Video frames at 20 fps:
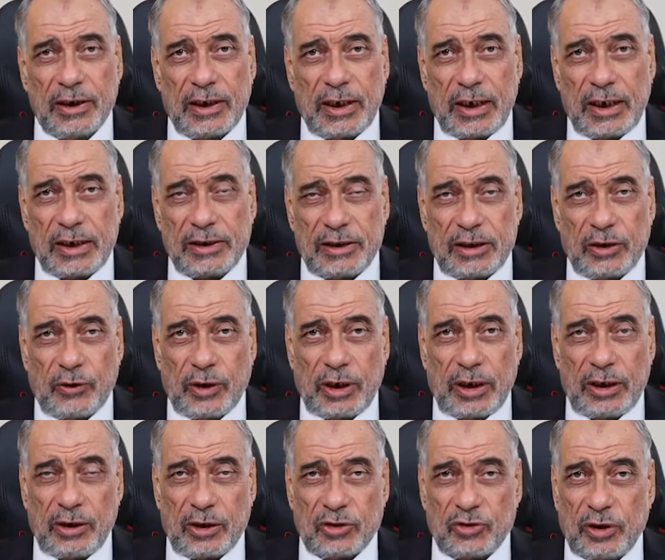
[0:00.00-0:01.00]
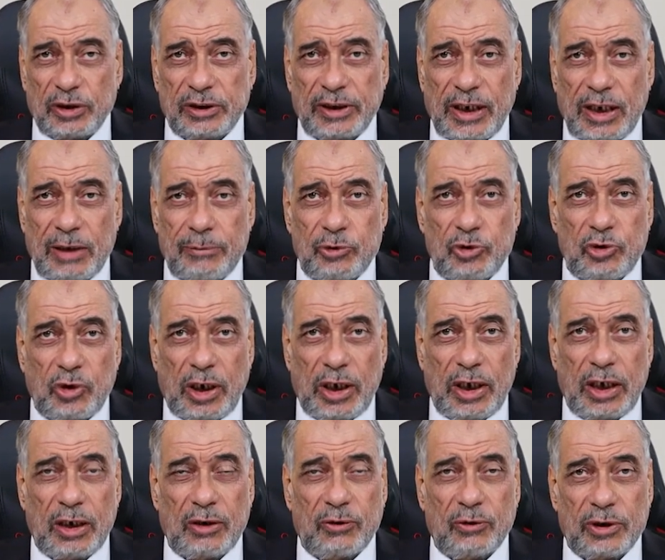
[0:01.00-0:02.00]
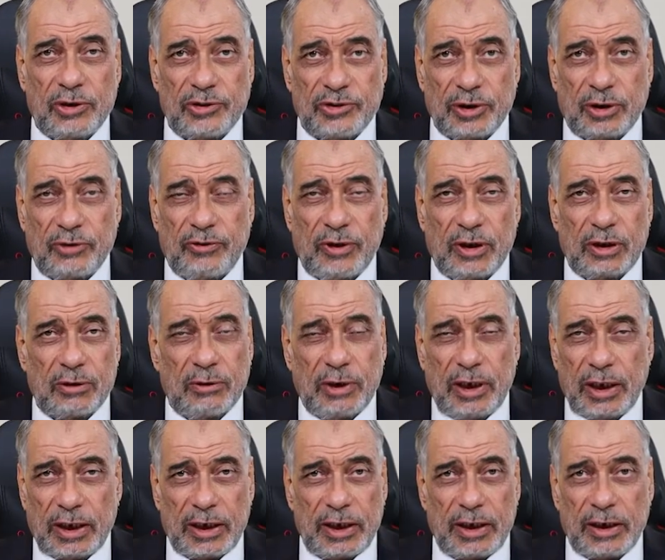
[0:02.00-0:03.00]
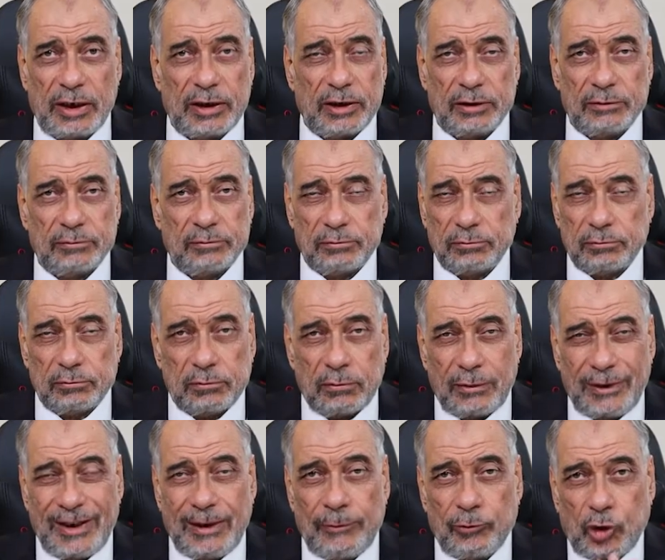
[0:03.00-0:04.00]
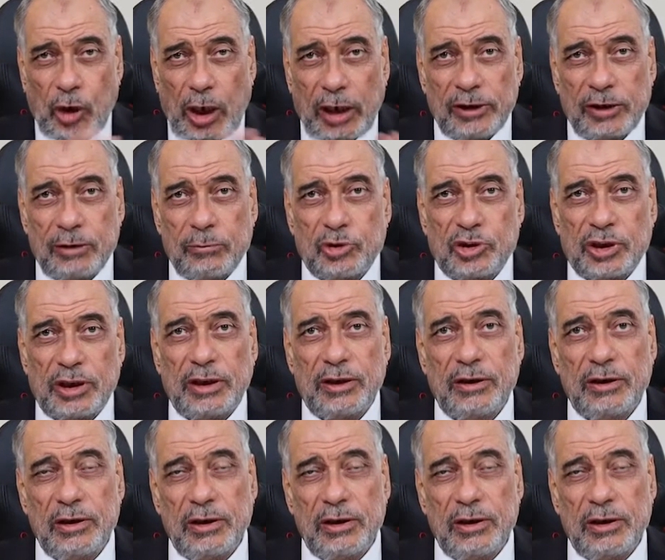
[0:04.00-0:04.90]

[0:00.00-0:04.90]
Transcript: كانت تتوجه الله سبحانه وتعالى بالدعاء والاستغفار ولكن لا لم تحل المشكلة